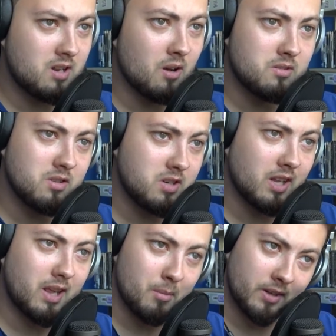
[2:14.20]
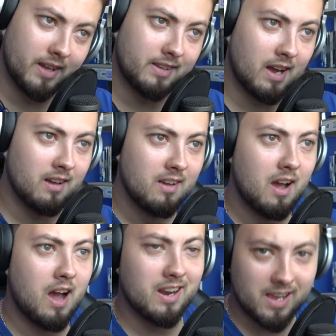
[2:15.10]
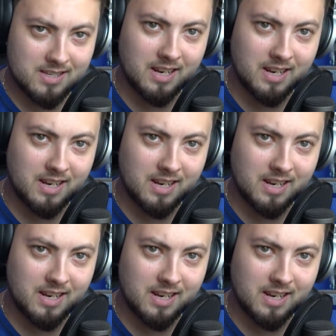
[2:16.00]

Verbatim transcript: źle odciśnięta moneta, ale jest